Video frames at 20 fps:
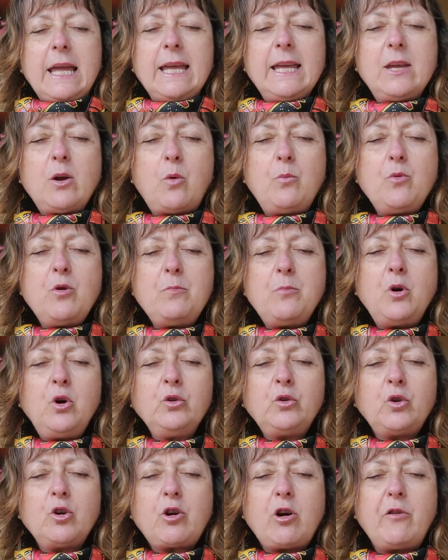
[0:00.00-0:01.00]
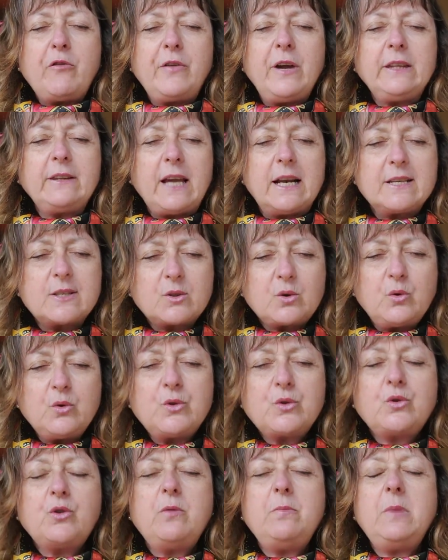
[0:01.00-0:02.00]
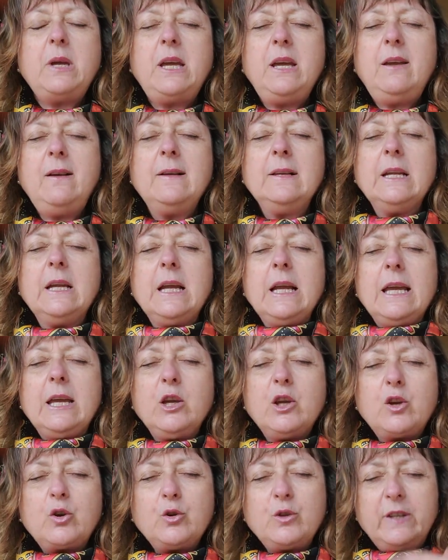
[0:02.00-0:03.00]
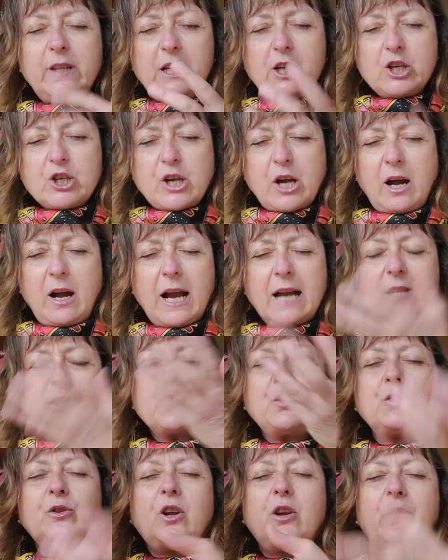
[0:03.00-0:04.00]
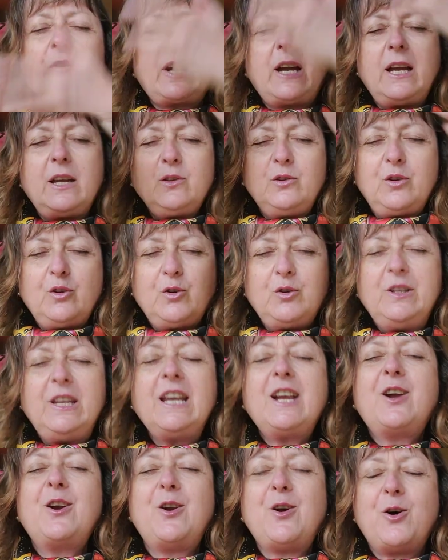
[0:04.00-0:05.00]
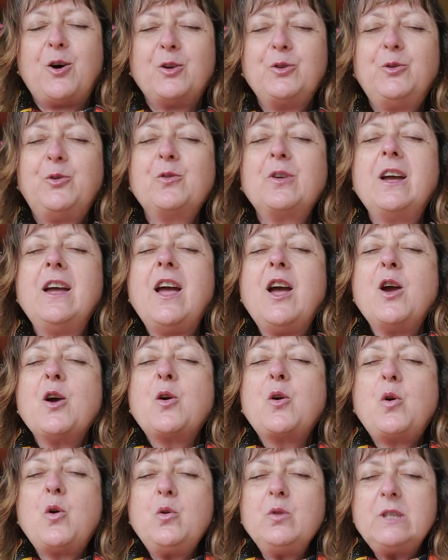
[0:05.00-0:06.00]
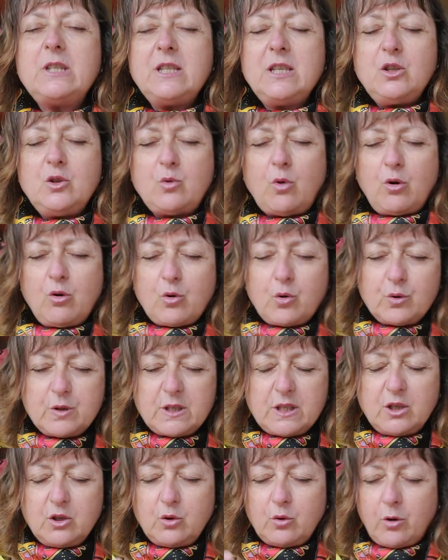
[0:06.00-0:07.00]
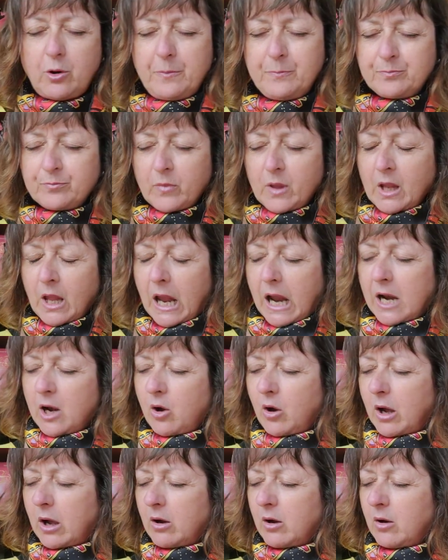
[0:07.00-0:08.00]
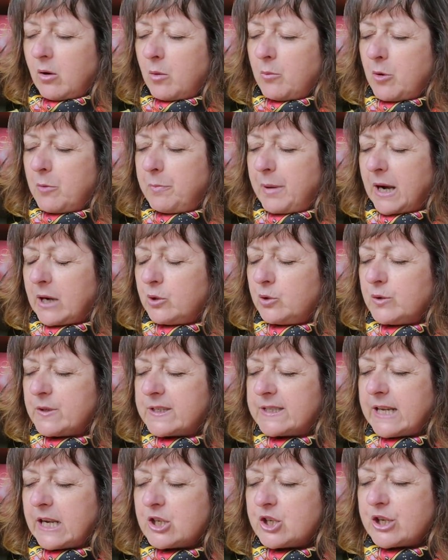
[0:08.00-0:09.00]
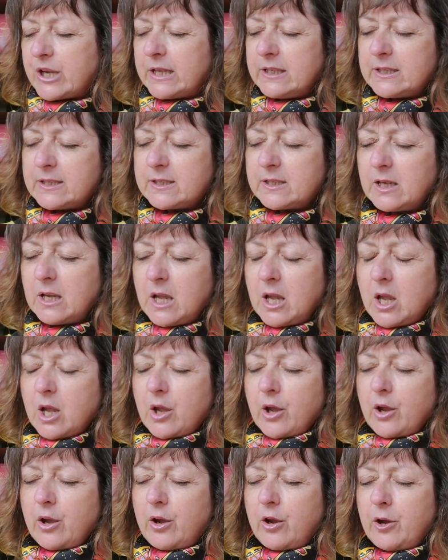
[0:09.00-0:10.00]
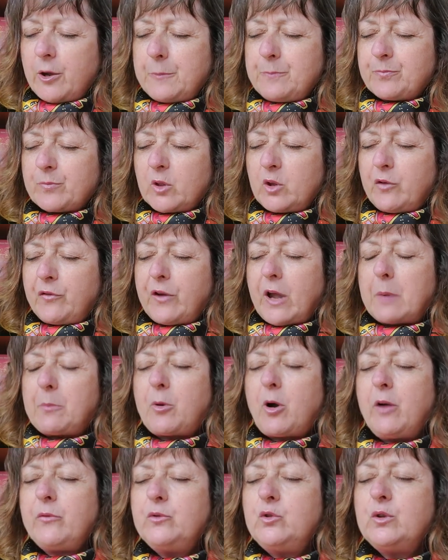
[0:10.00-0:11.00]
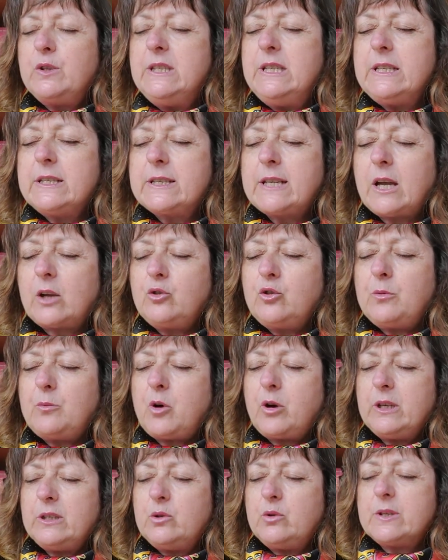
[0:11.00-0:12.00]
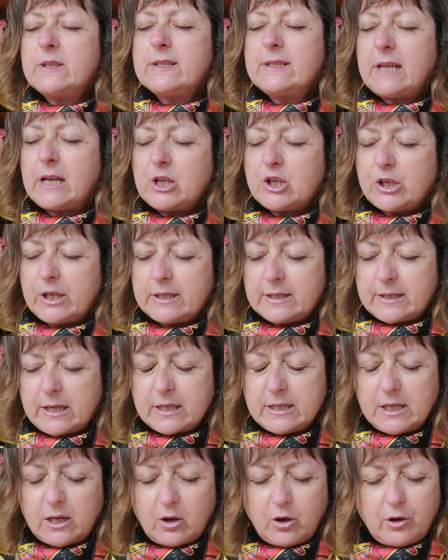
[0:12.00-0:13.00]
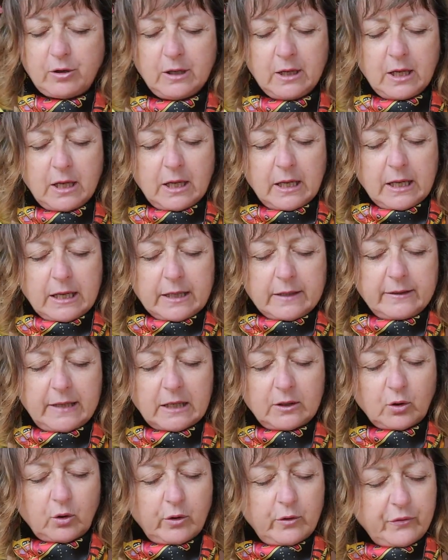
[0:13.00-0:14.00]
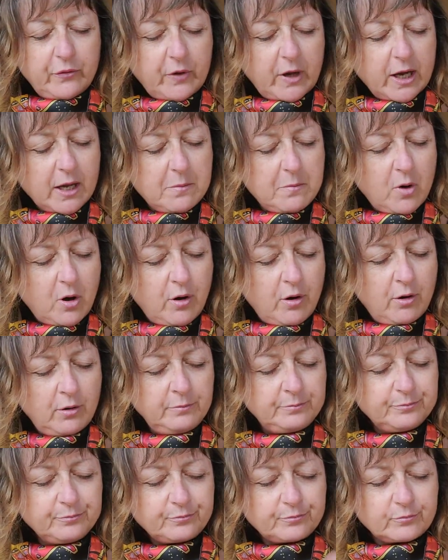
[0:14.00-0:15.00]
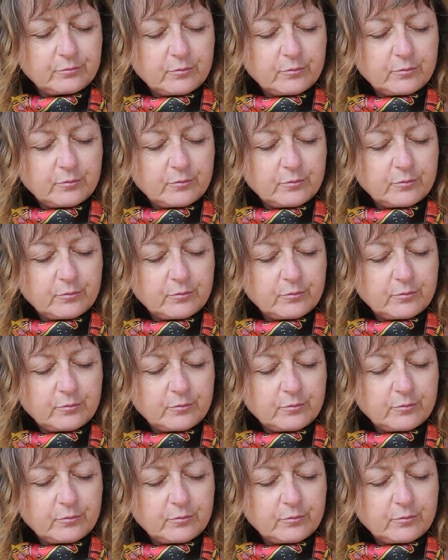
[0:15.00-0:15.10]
et on me montre qu'en fait elles sont semées et que déjà elles sont en train de déclore. Donc continuons, continuons. Alors on me parle de sagesse, euh, de faire preuve de discernement et de sagesse, c'est-à-dire euh, d'être vraiment